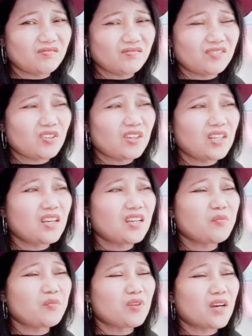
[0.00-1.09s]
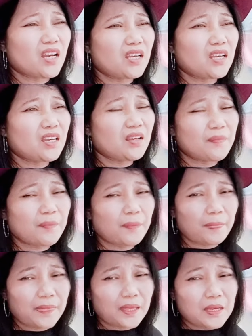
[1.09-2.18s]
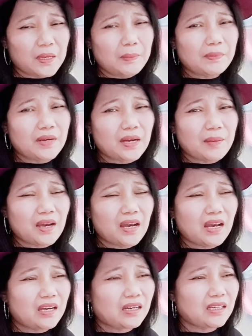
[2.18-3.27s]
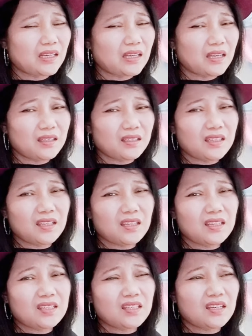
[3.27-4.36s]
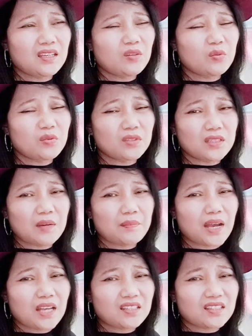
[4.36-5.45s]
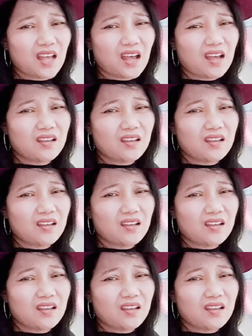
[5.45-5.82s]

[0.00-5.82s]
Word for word: pokoknya ini mulai berapa hari ya ini di sini hujan basah